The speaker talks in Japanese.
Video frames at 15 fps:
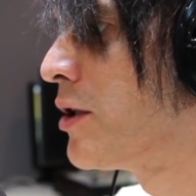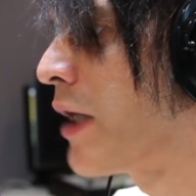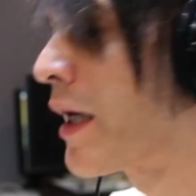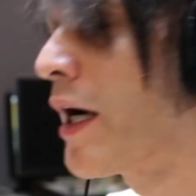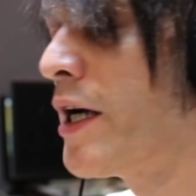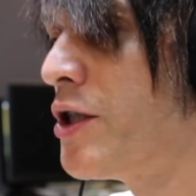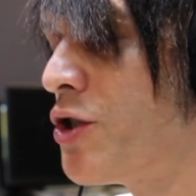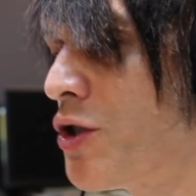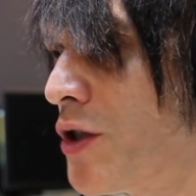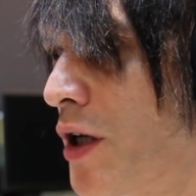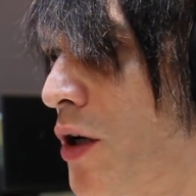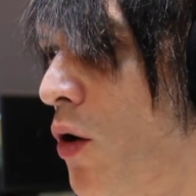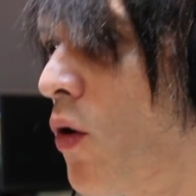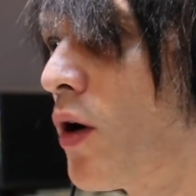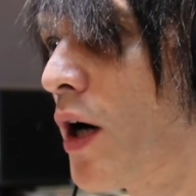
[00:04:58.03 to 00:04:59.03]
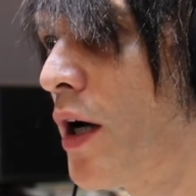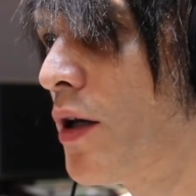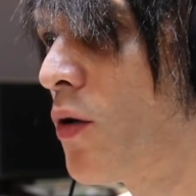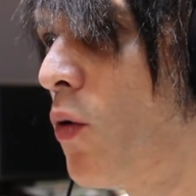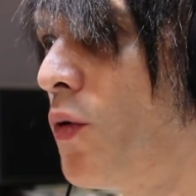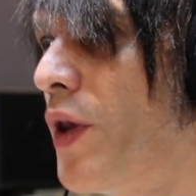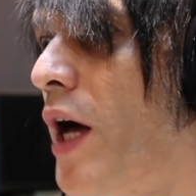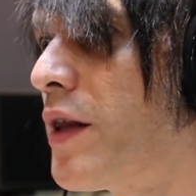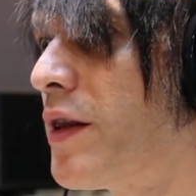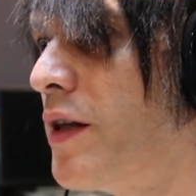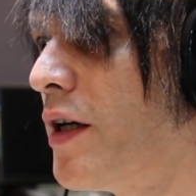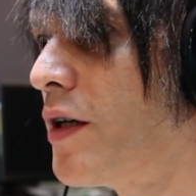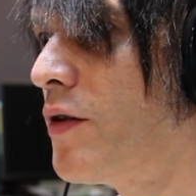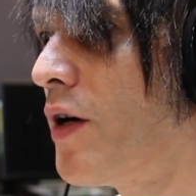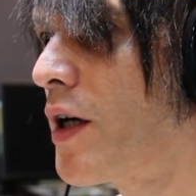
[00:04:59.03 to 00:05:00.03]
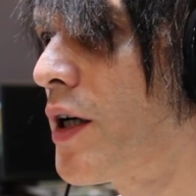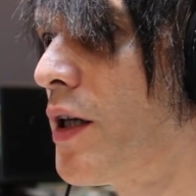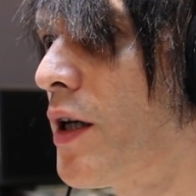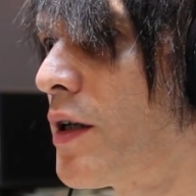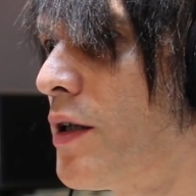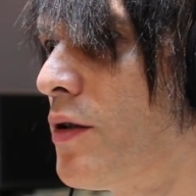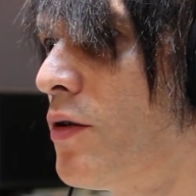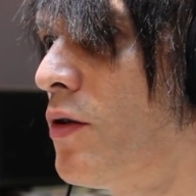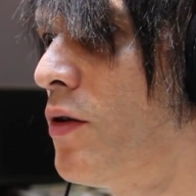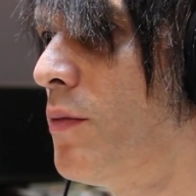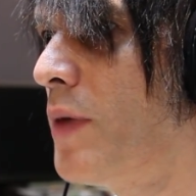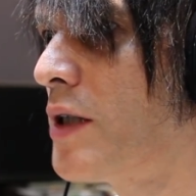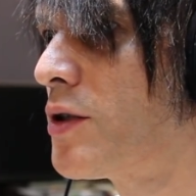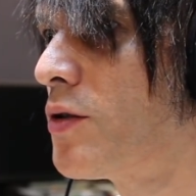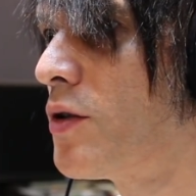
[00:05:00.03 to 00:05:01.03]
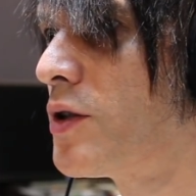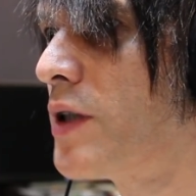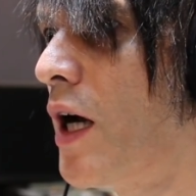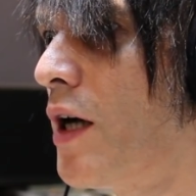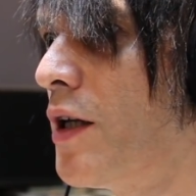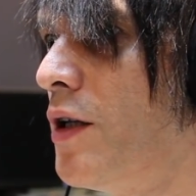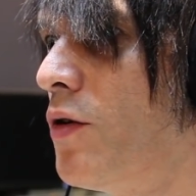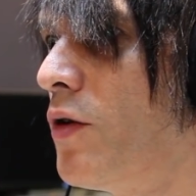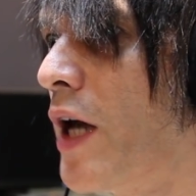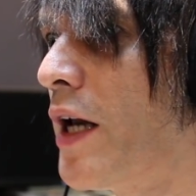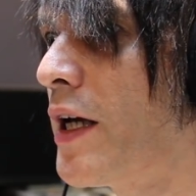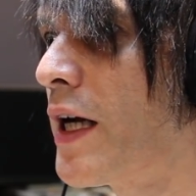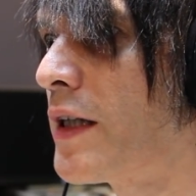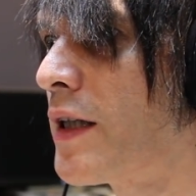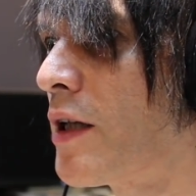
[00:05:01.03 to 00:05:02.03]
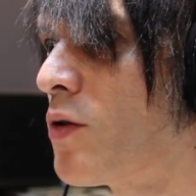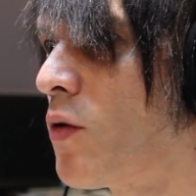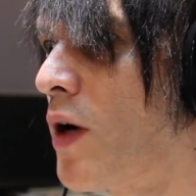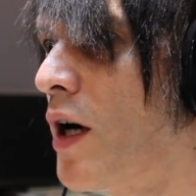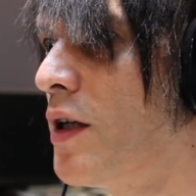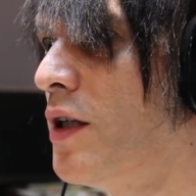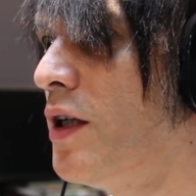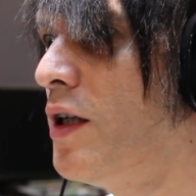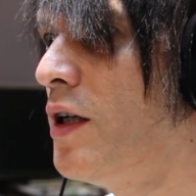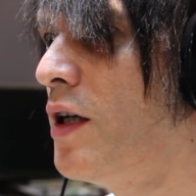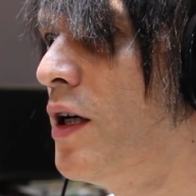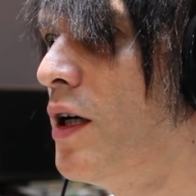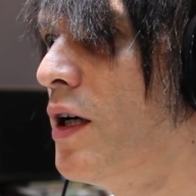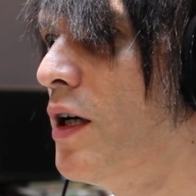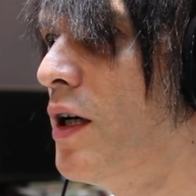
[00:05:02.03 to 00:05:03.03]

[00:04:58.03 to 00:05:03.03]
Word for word: 社会主義国家にこうなっていくわけだけど、うん、まあ、そのスターリンのやり方とかに、うん、